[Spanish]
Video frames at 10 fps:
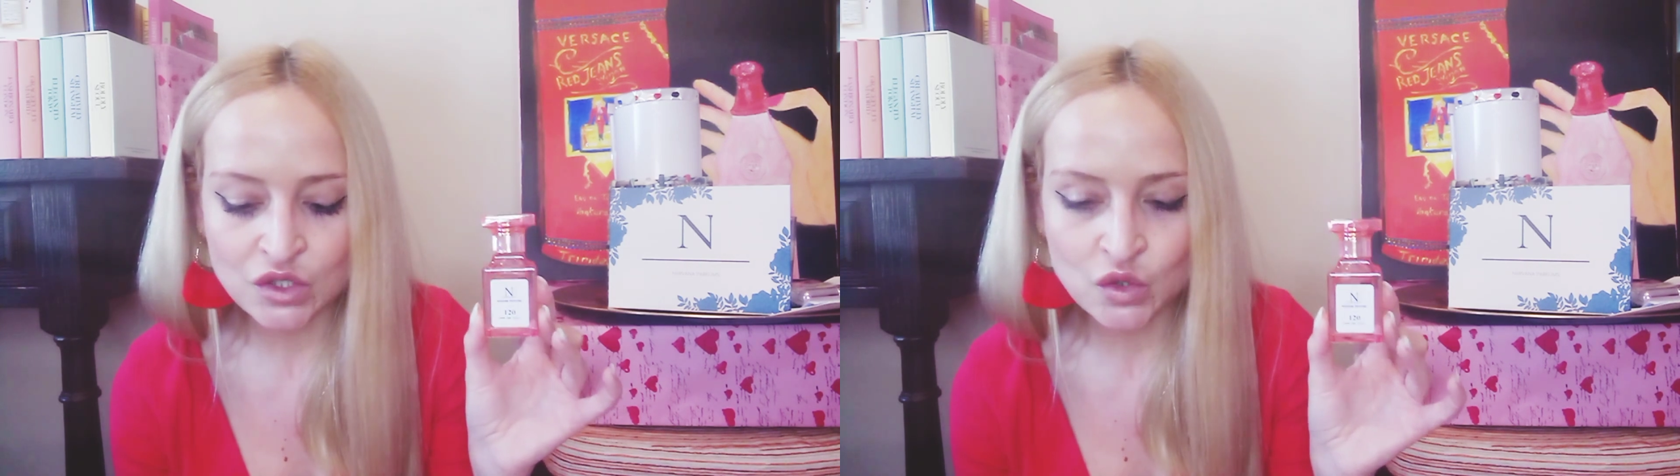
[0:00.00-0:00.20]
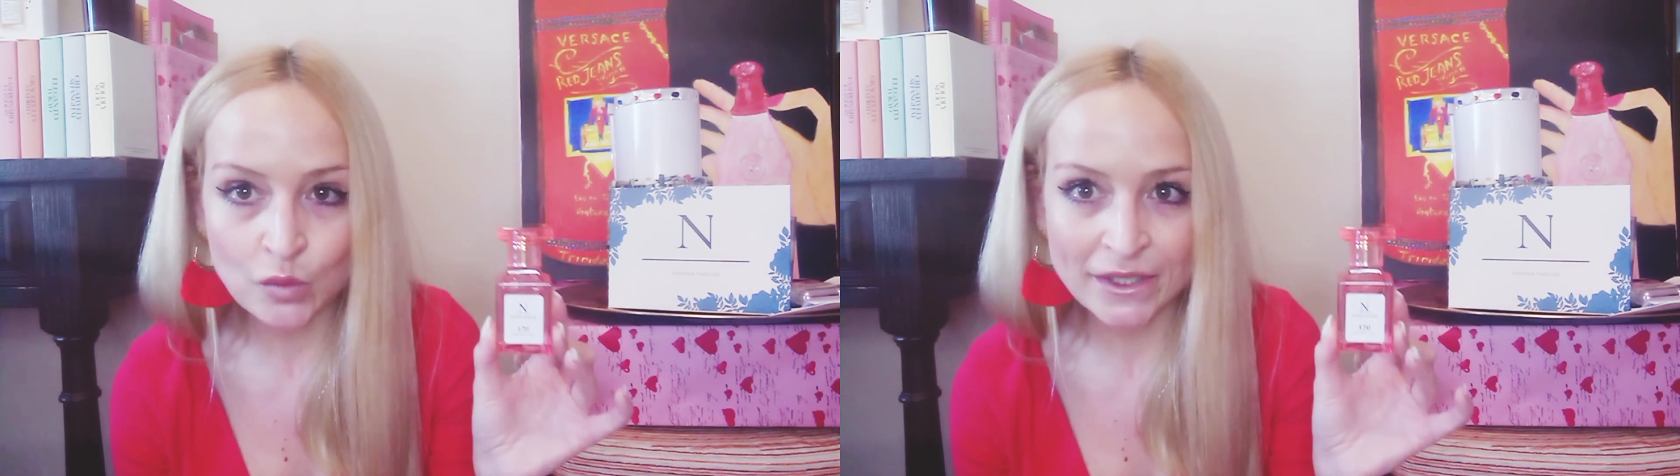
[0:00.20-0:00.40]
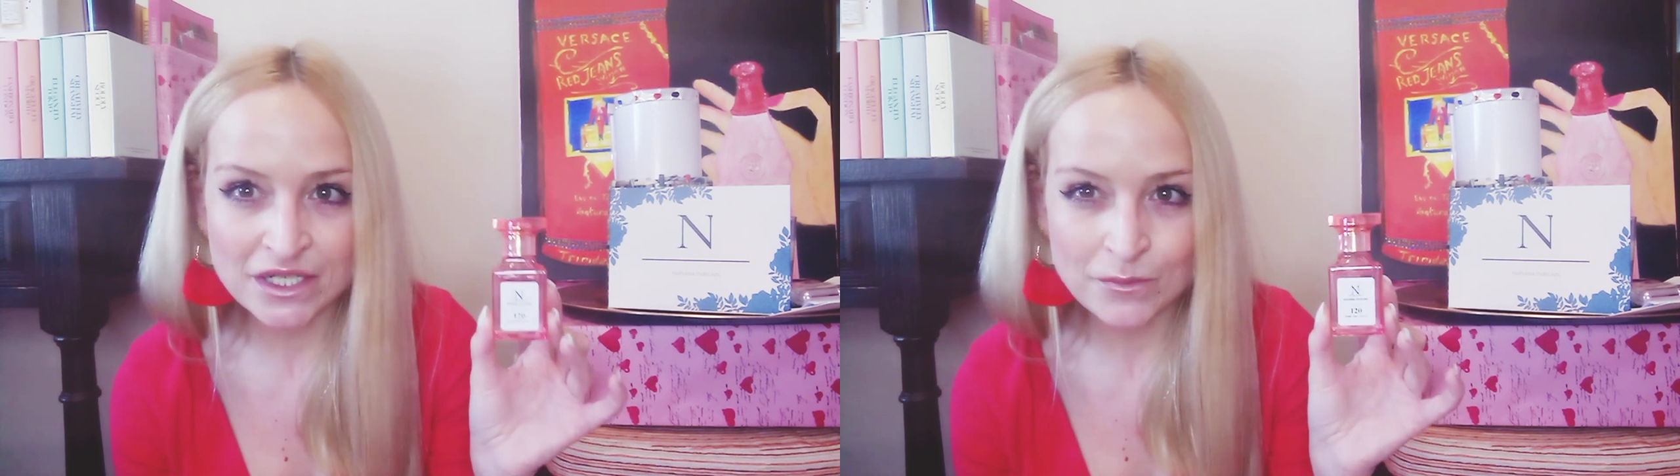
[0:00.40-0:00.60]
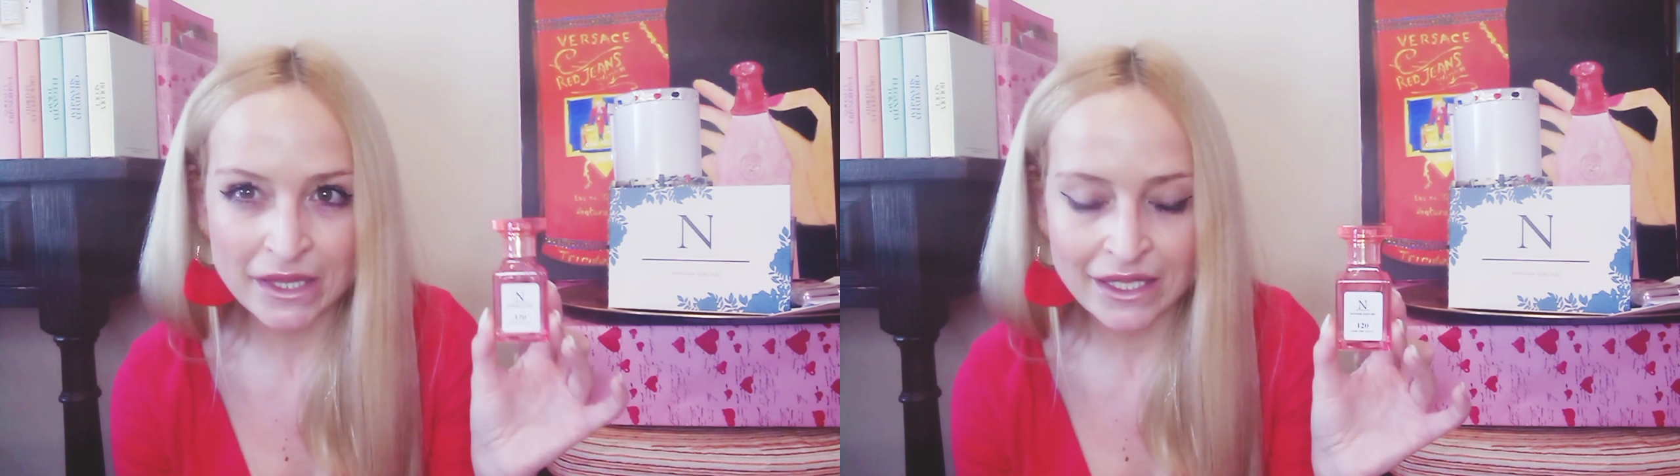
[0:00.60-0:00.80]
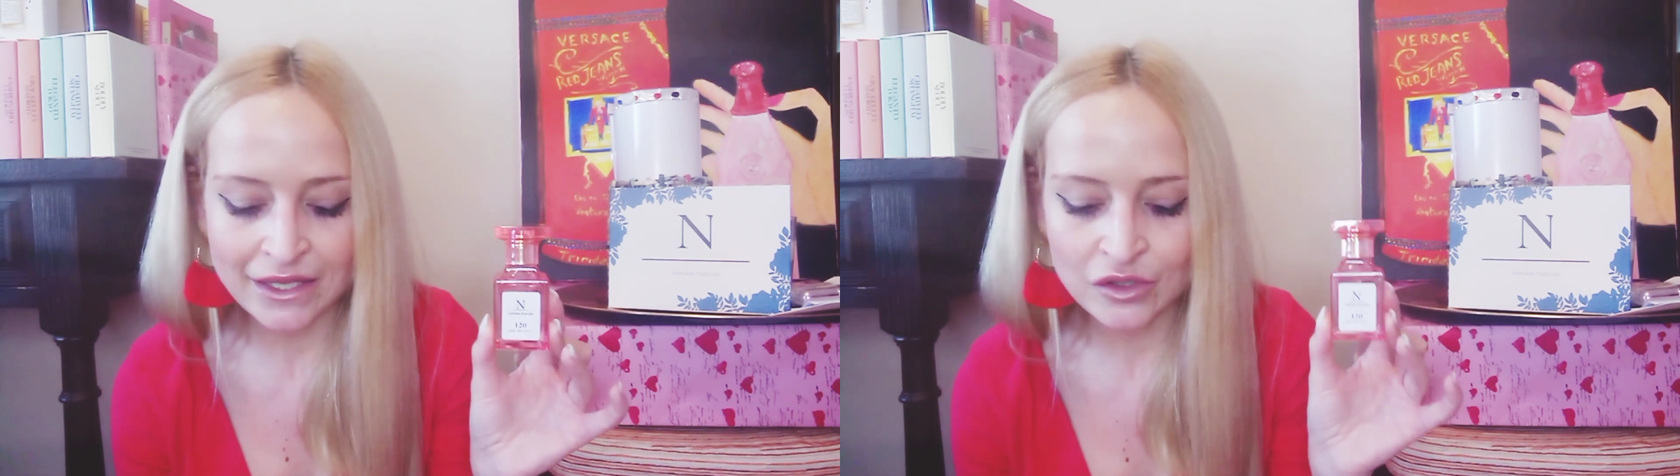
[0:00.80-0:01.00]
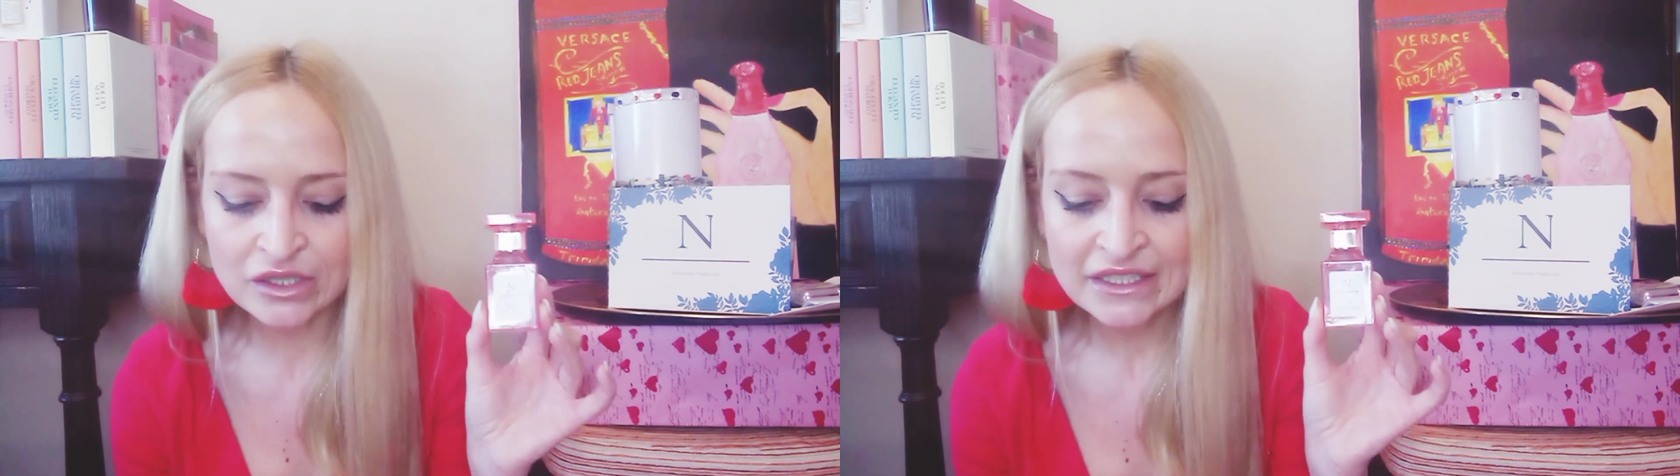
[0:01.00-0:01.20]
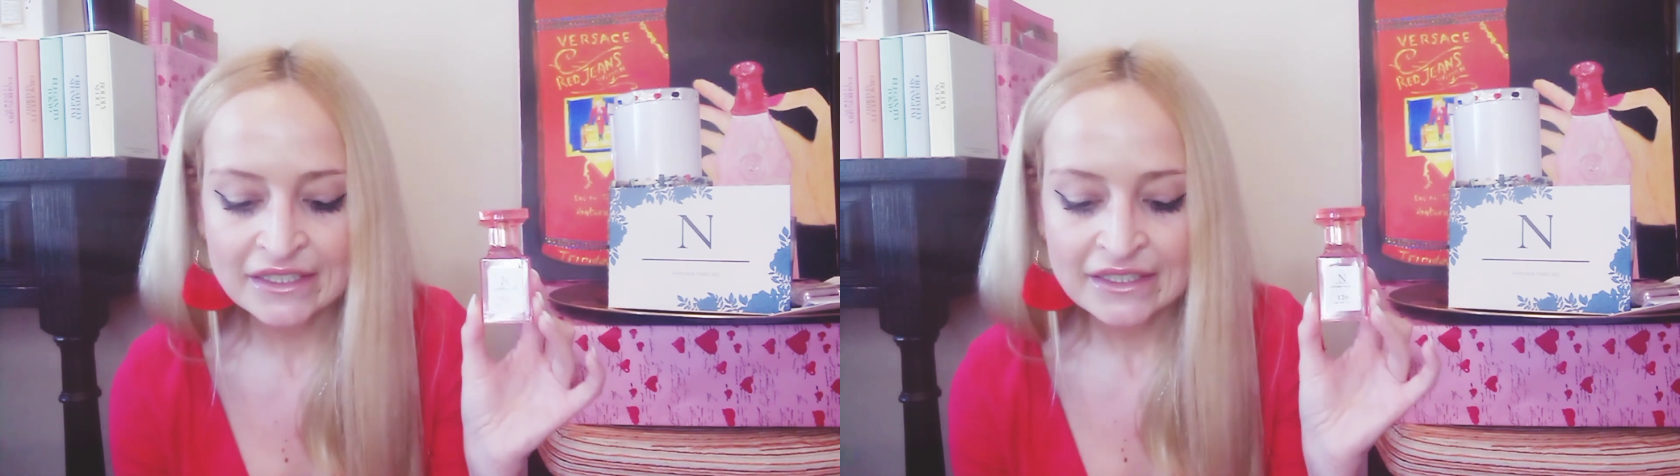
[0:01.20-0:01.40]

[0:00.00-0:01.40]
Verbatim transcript: súper especiado,